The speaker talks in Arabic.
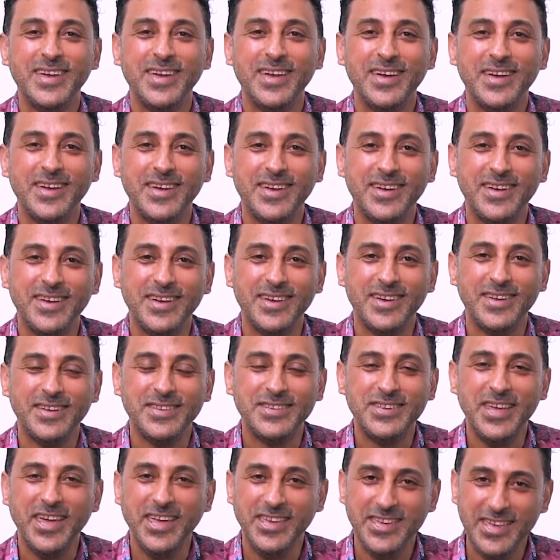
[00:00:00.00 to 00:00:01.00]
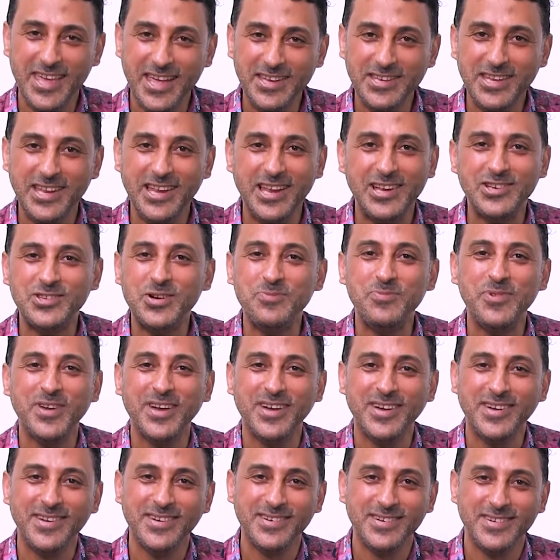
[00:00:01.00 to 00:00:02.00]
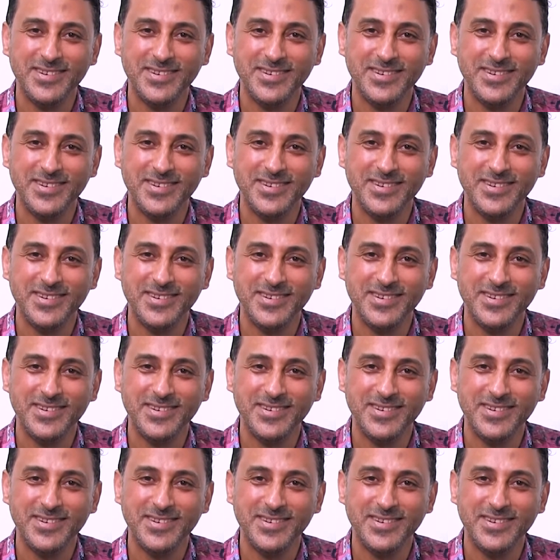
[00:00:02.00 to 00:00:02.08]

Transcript: آه، تحياتي للجميع